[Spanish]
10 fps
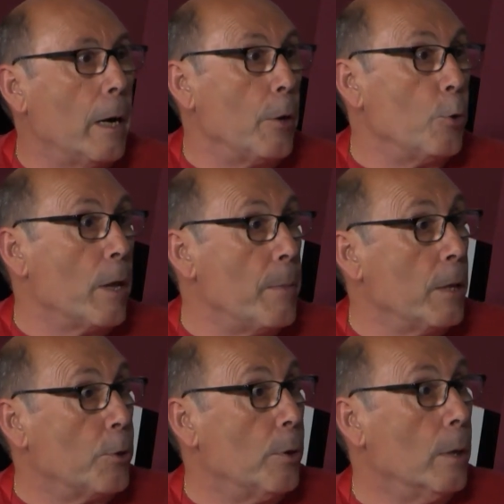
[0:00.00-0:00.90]

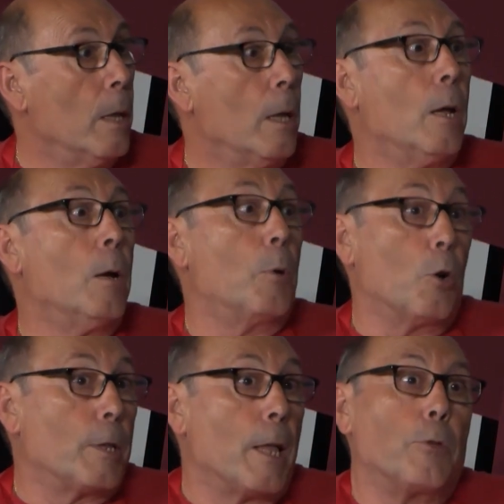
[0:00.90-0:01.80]
ayuntamiento. Por
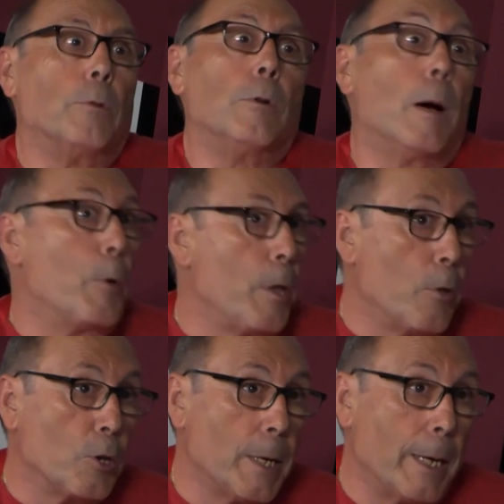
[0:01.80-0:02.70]
lo tanto, no ha
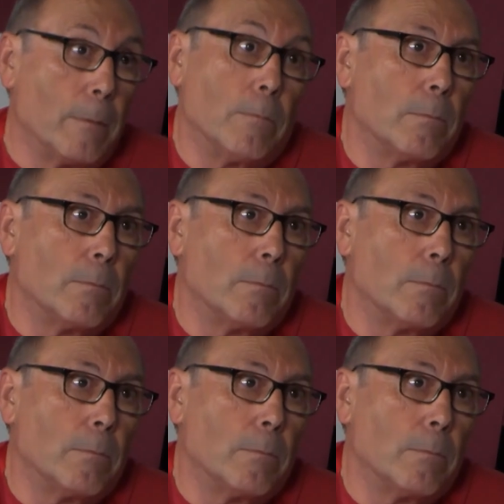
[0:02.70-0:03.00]
podido ser.